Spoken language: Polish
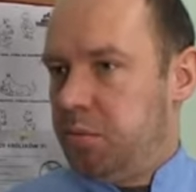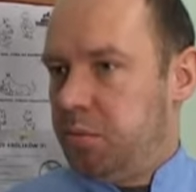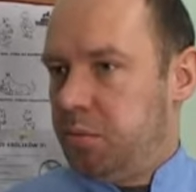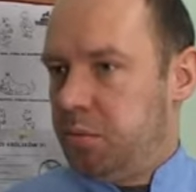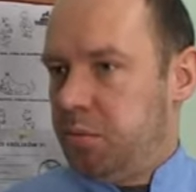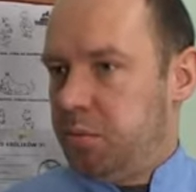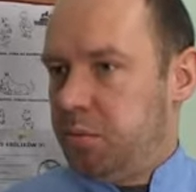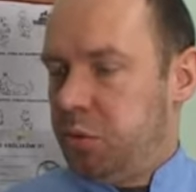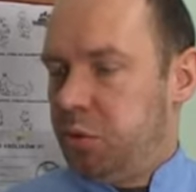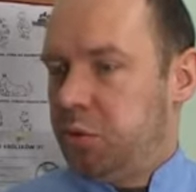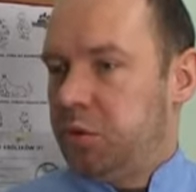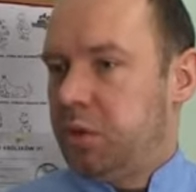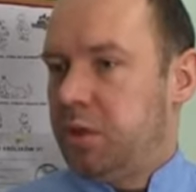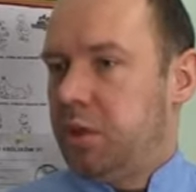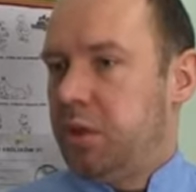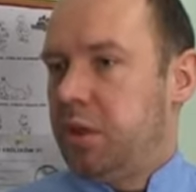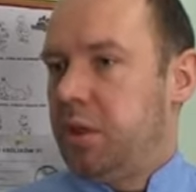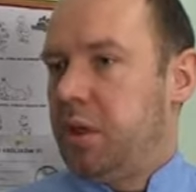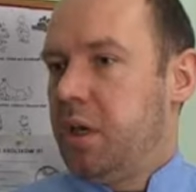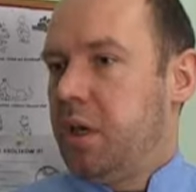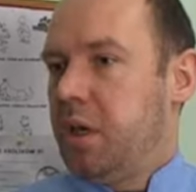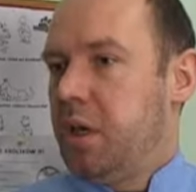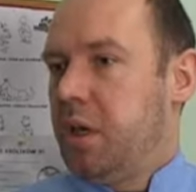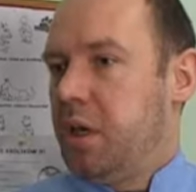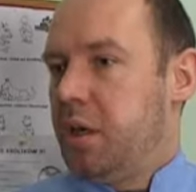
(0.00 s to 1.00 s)

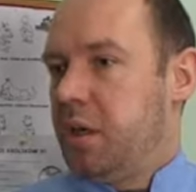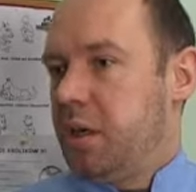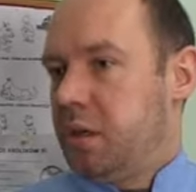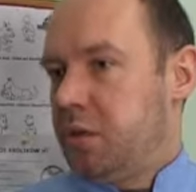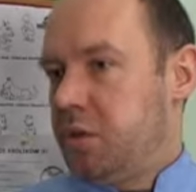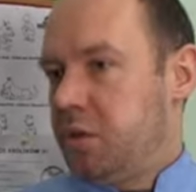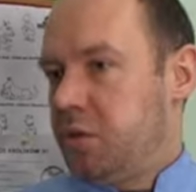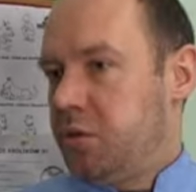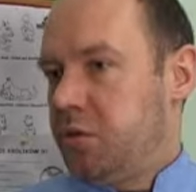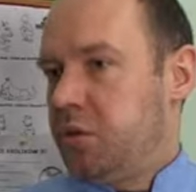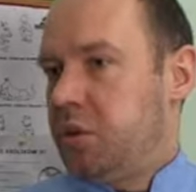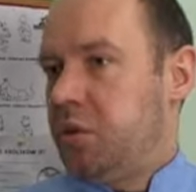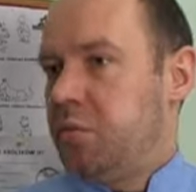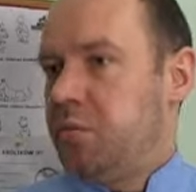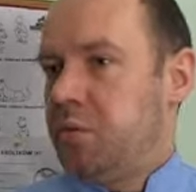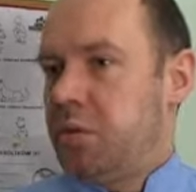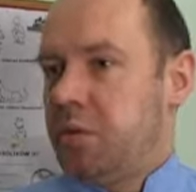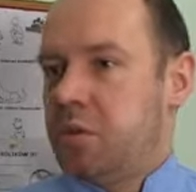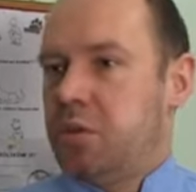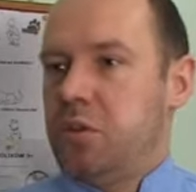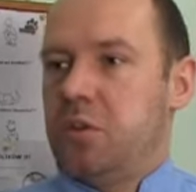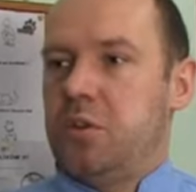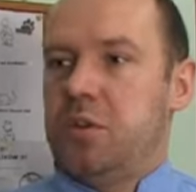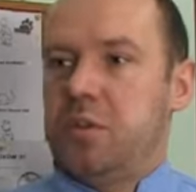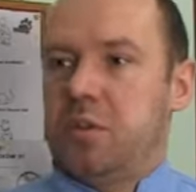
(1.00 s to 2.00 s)
budkę, niż żeby
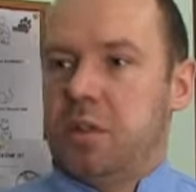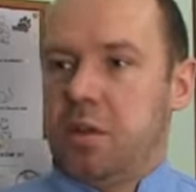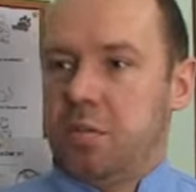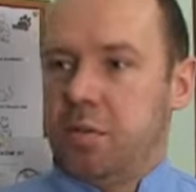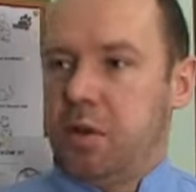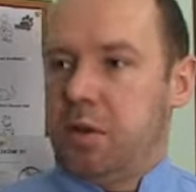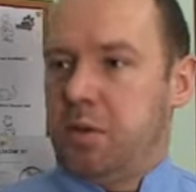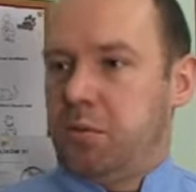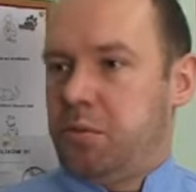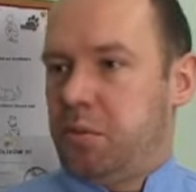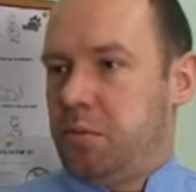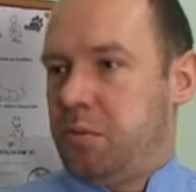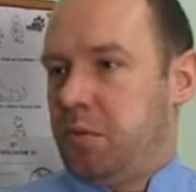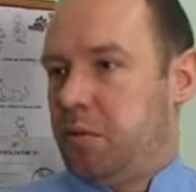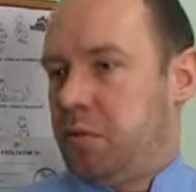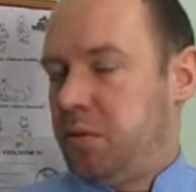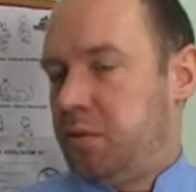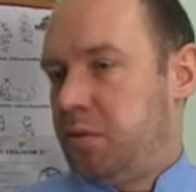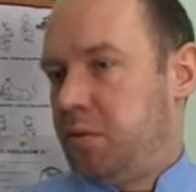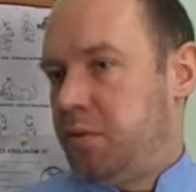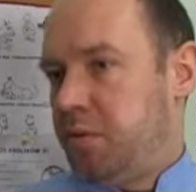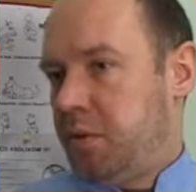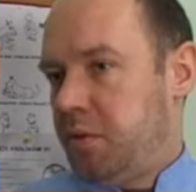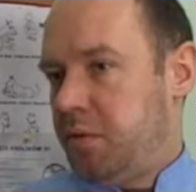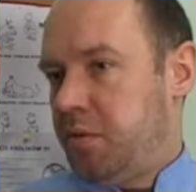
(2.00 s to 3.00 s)
gdzieś zamarł po
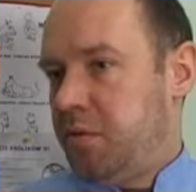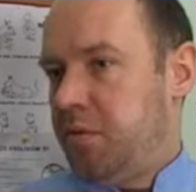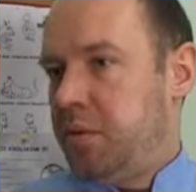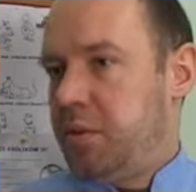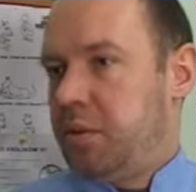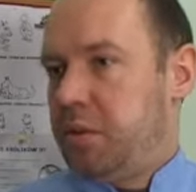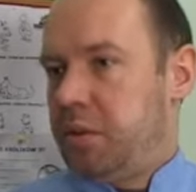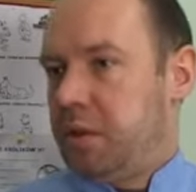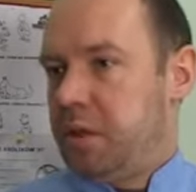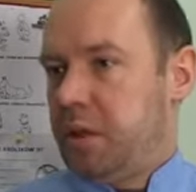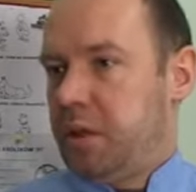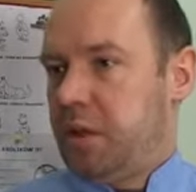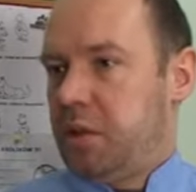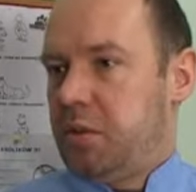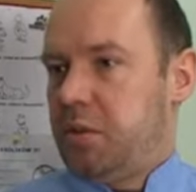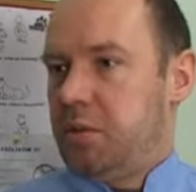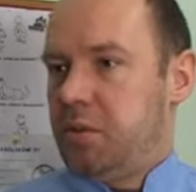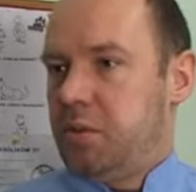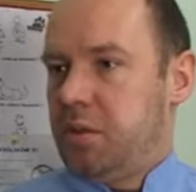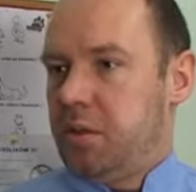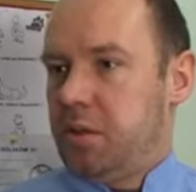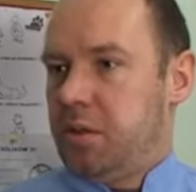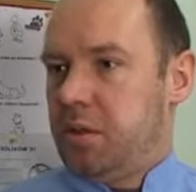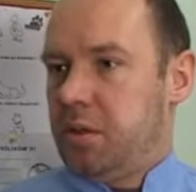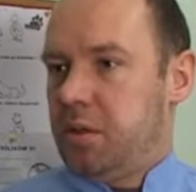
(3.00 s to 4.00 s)
prostu w rowie. Więc starać
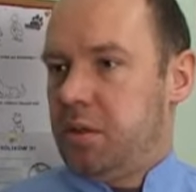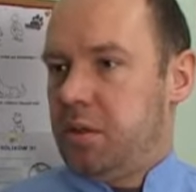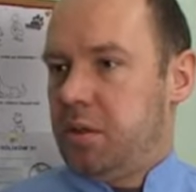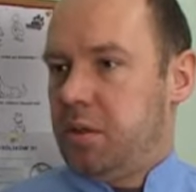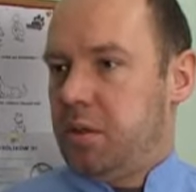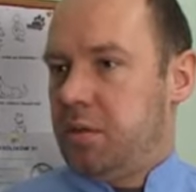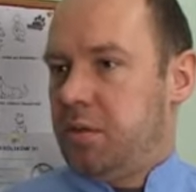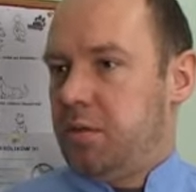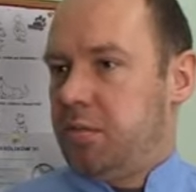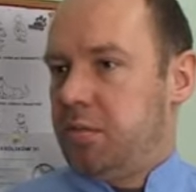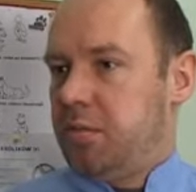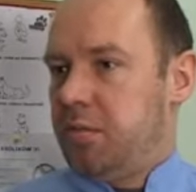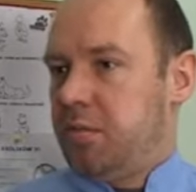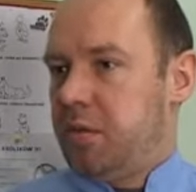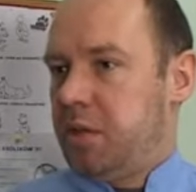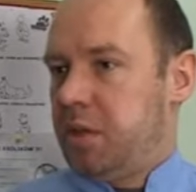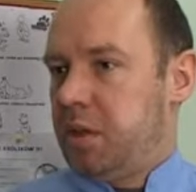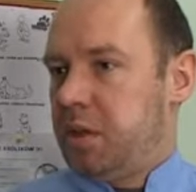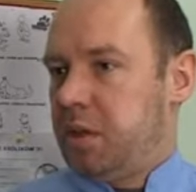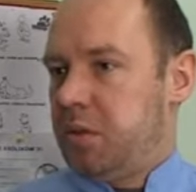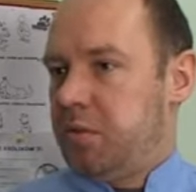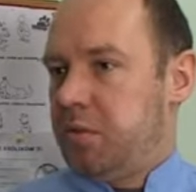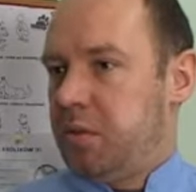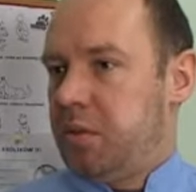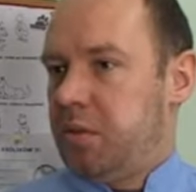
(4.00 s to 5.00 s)
się nie
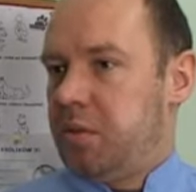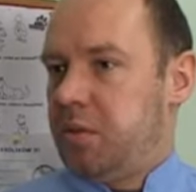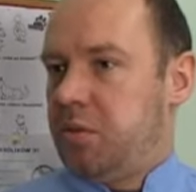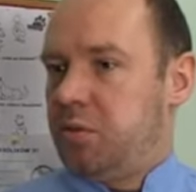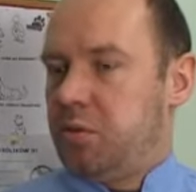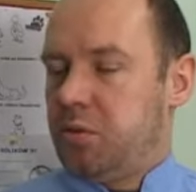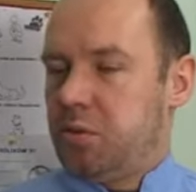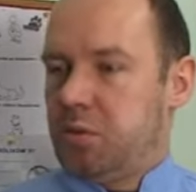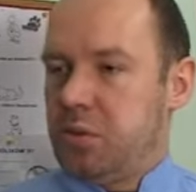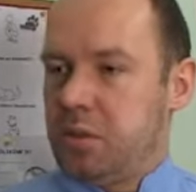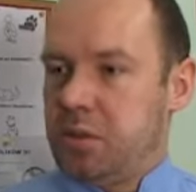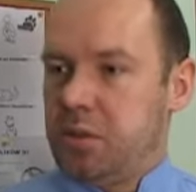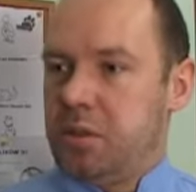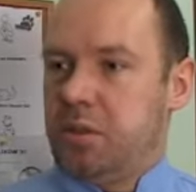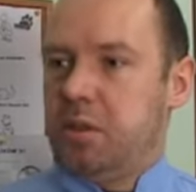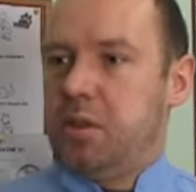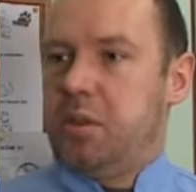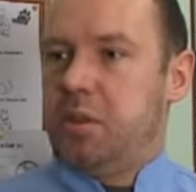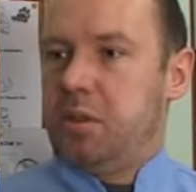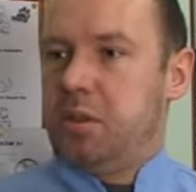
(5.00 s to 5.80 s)
wykazywać z niż ulicy